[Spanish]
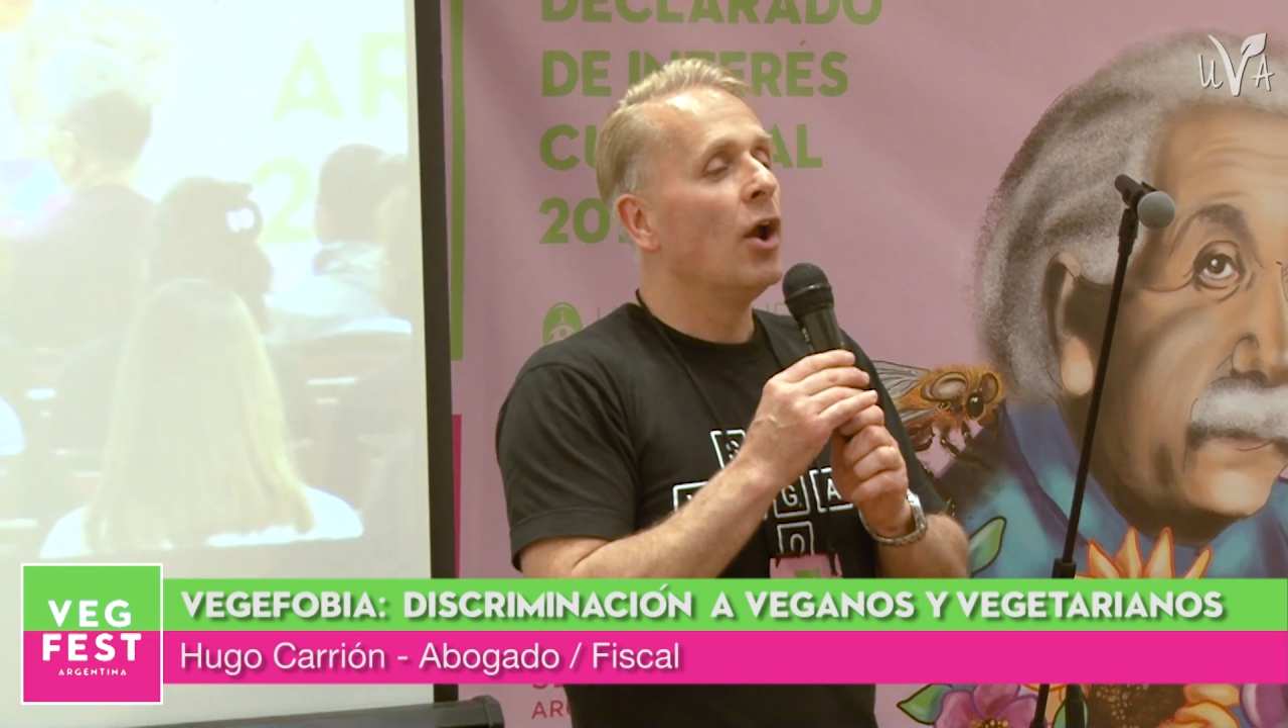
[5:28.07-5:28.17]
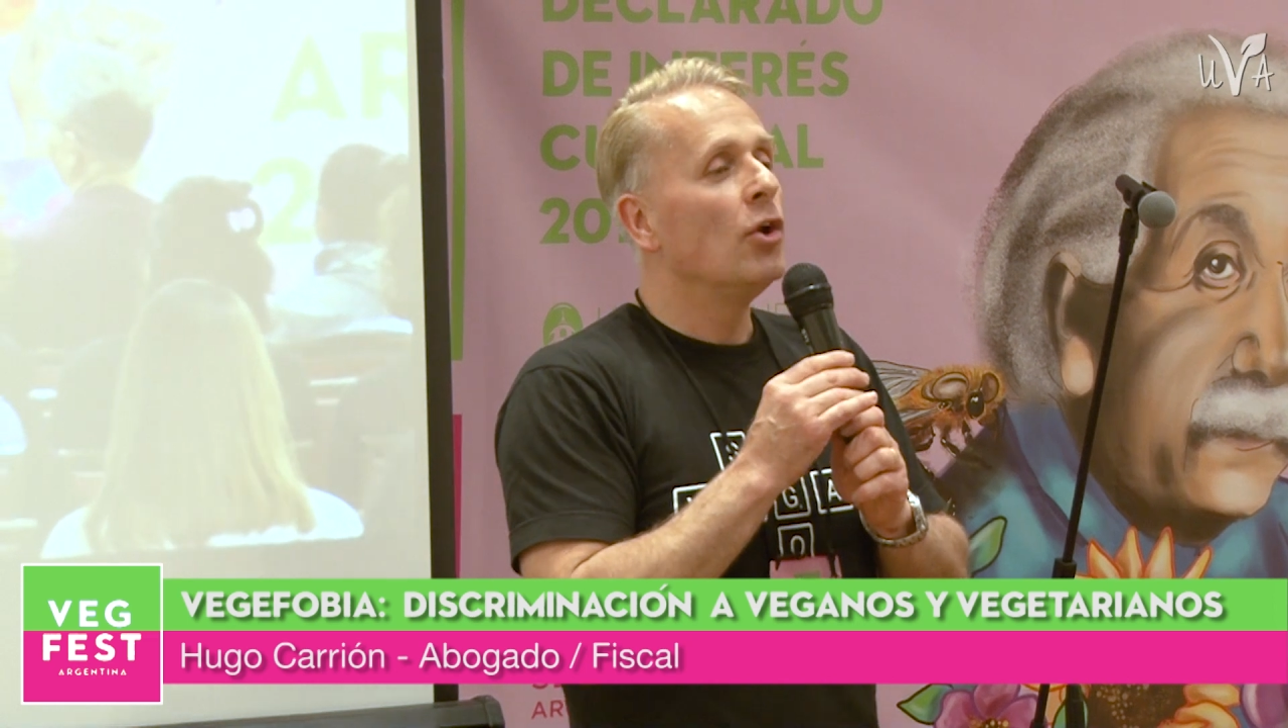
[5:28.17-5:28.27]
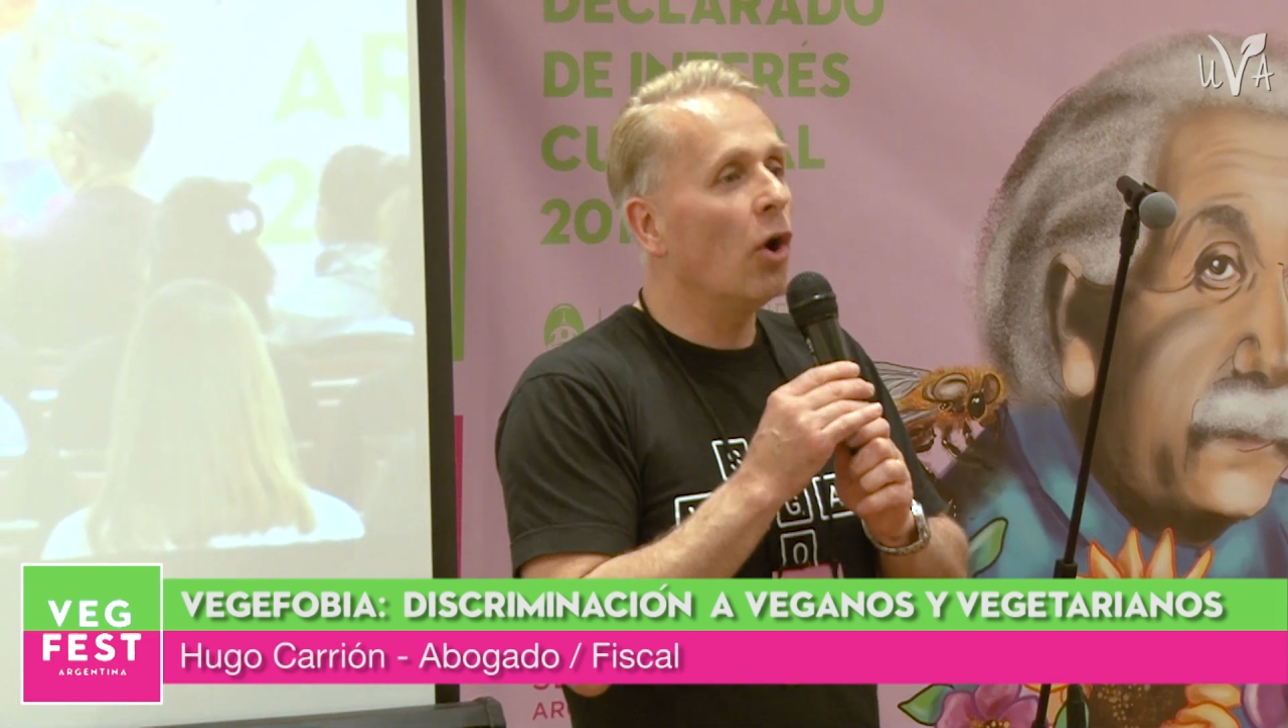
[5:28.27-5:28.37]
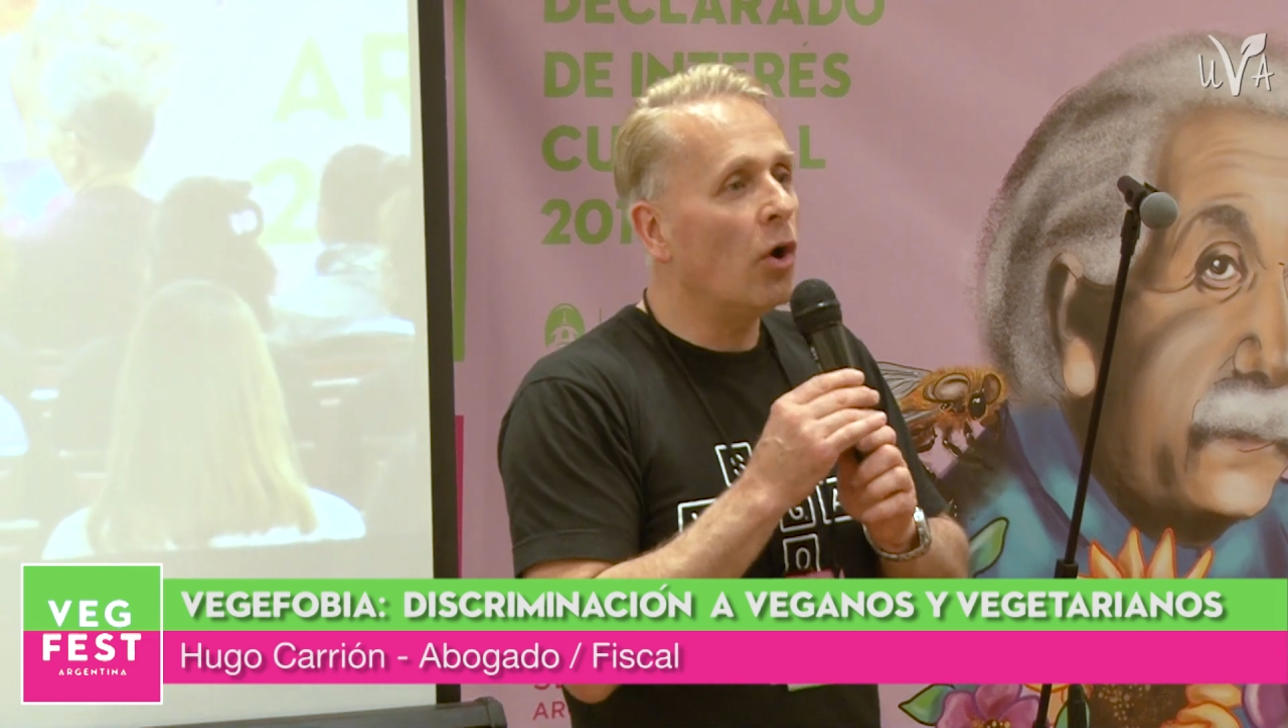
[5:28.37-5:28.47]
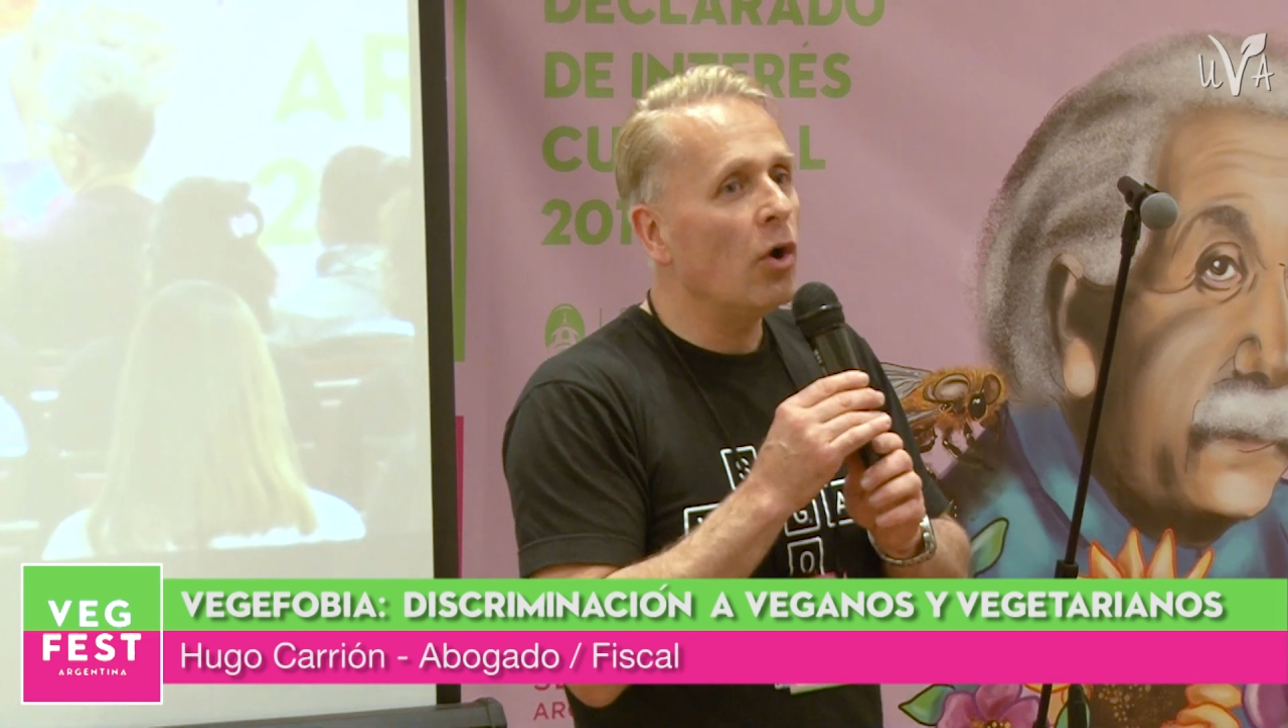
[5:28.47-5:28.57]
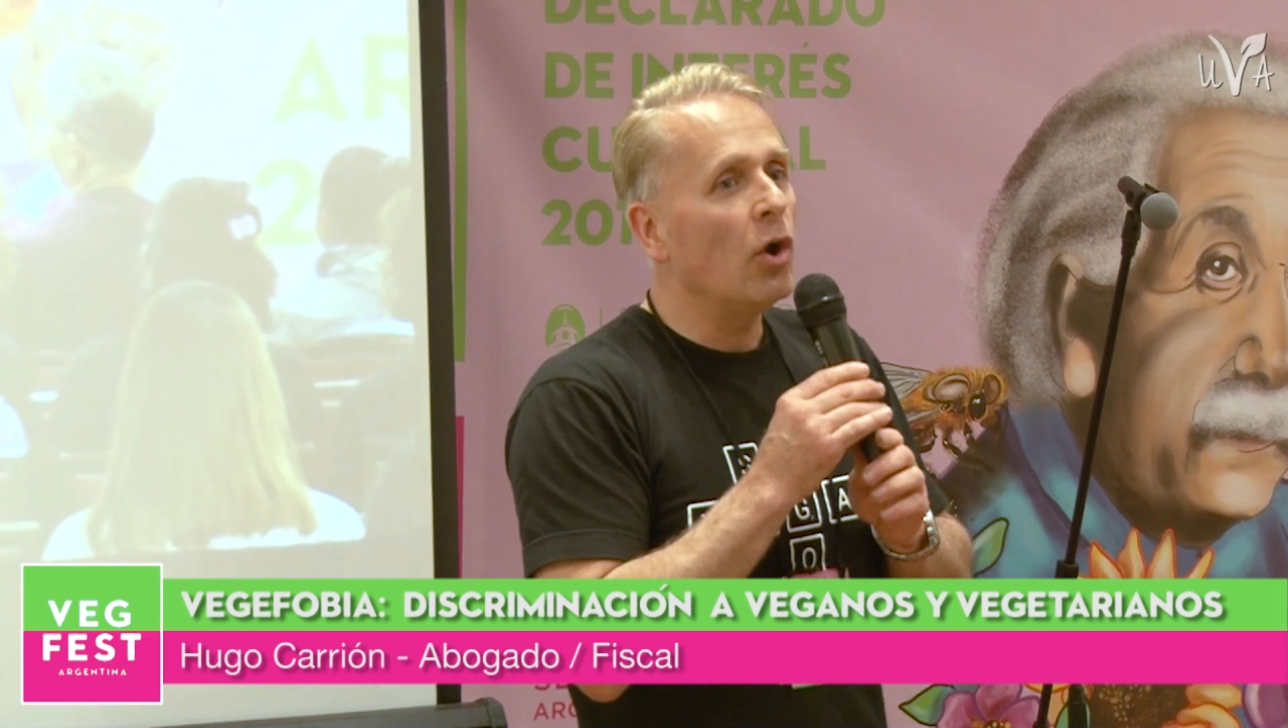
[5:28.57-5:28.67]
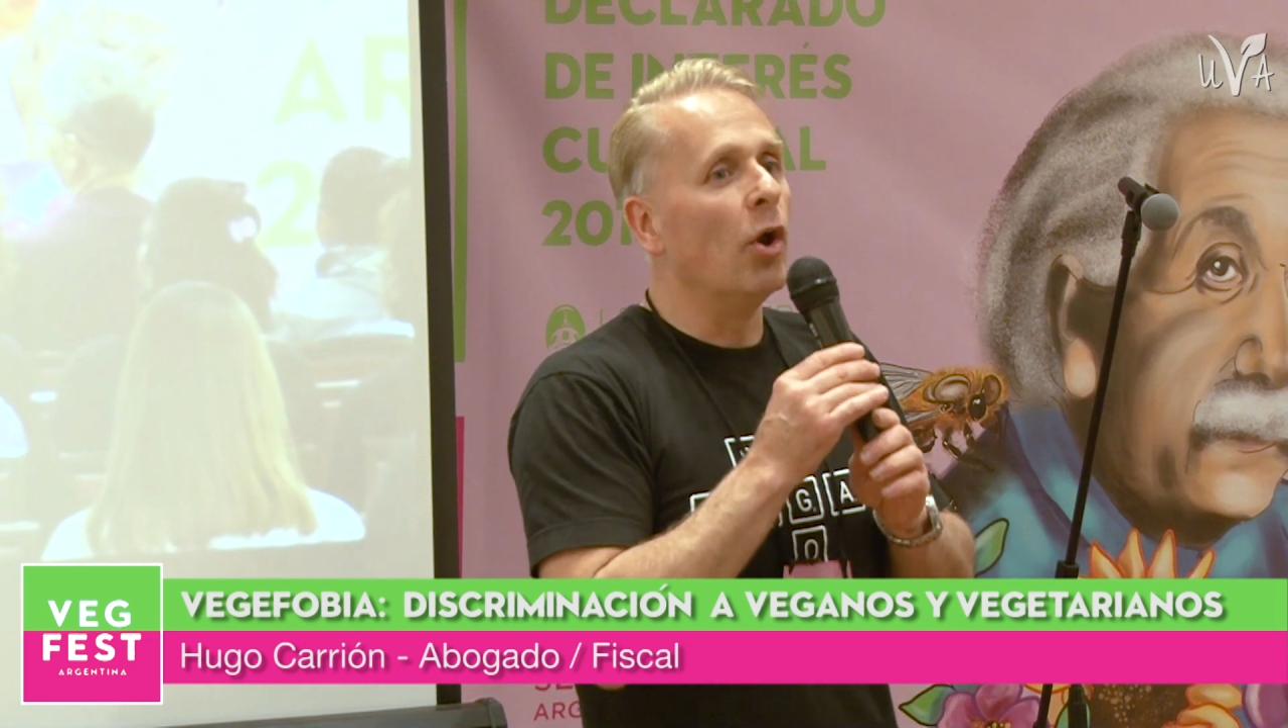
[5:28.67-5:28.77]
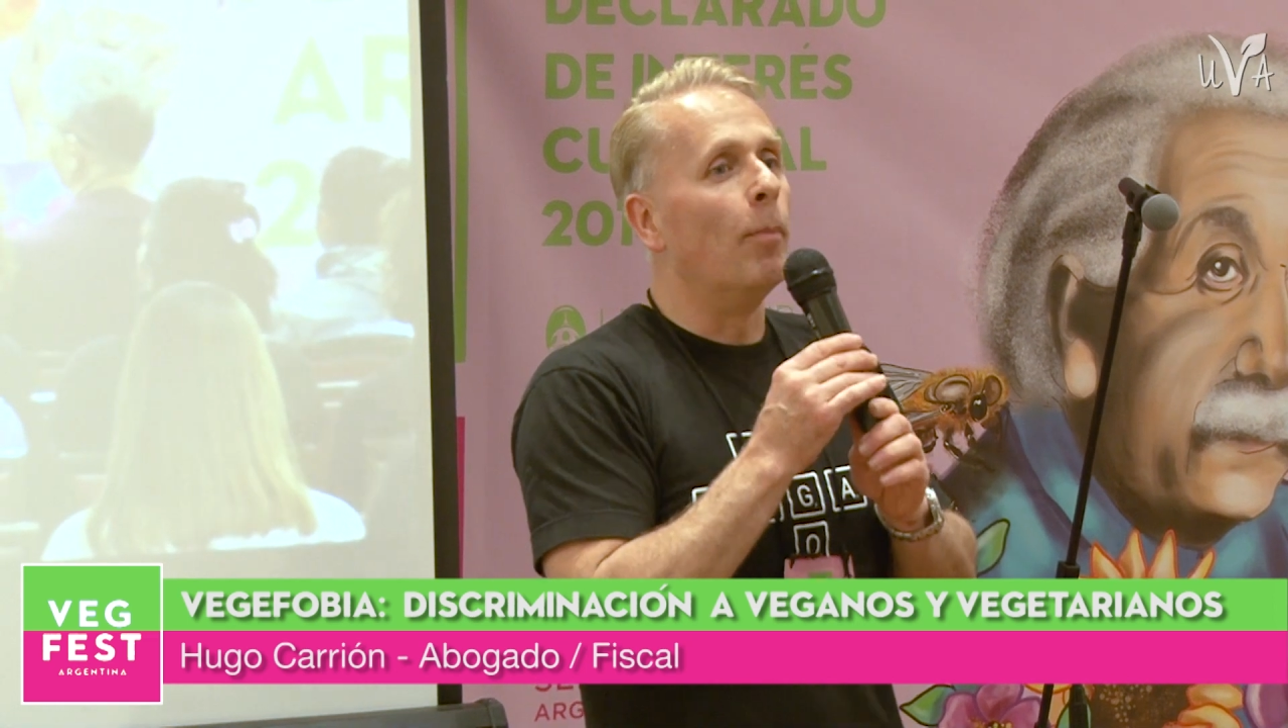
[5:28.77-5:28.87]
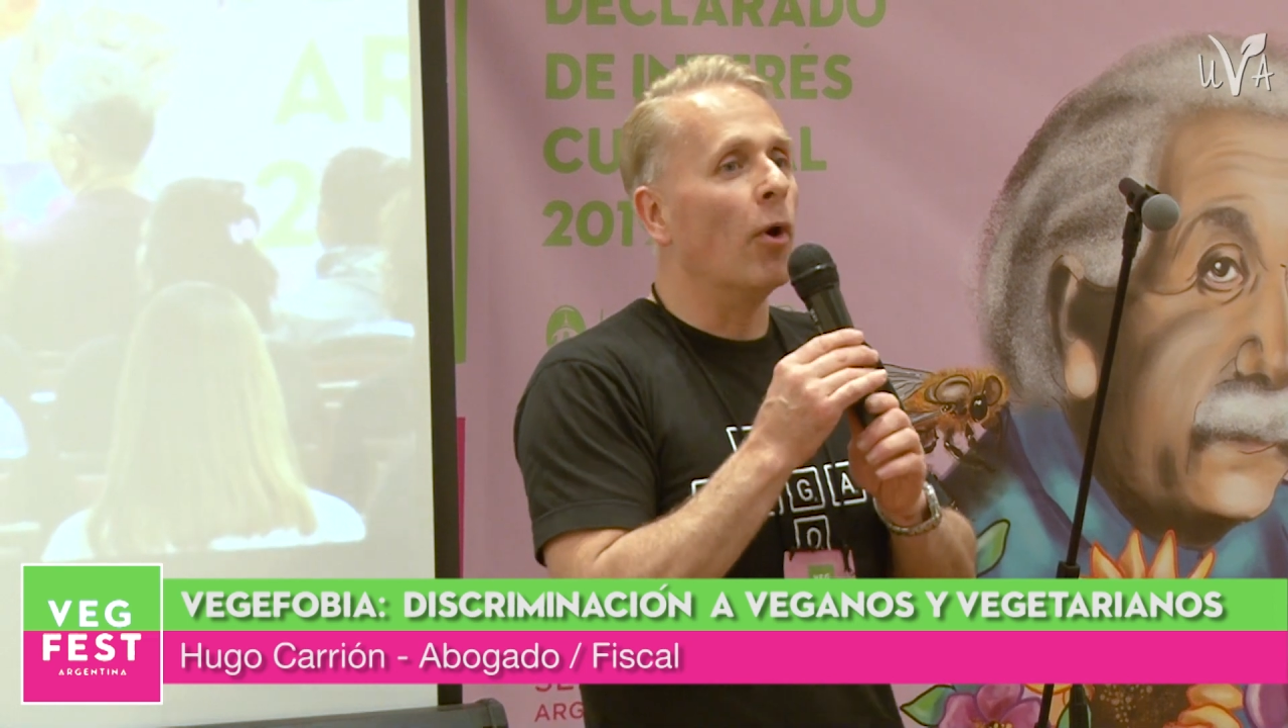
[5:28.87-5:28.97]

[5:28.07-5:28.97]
No lo